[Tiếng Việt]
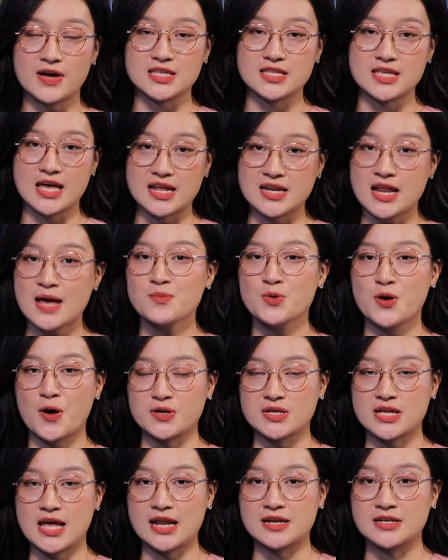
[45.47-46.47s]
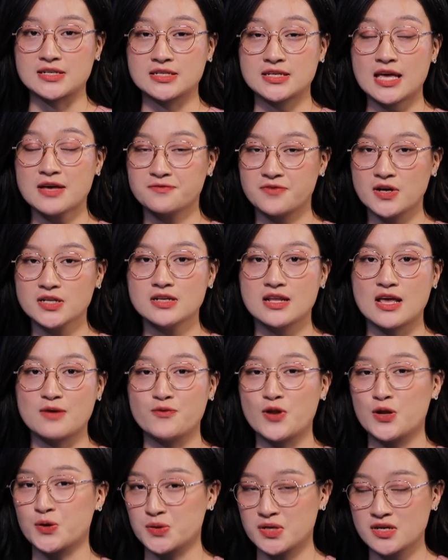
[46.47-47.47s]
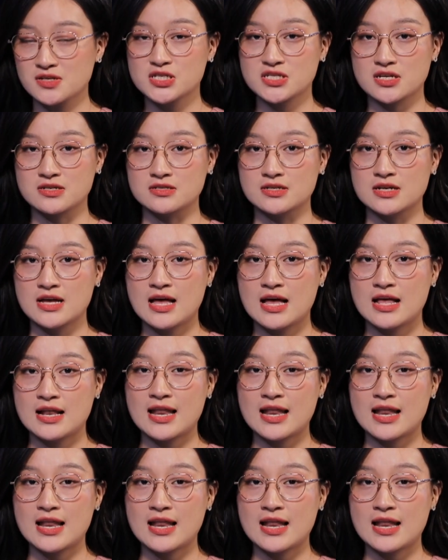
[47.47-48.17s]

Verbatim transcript: và giải đáp ngọn ngành các vấn đề về luật dân sự,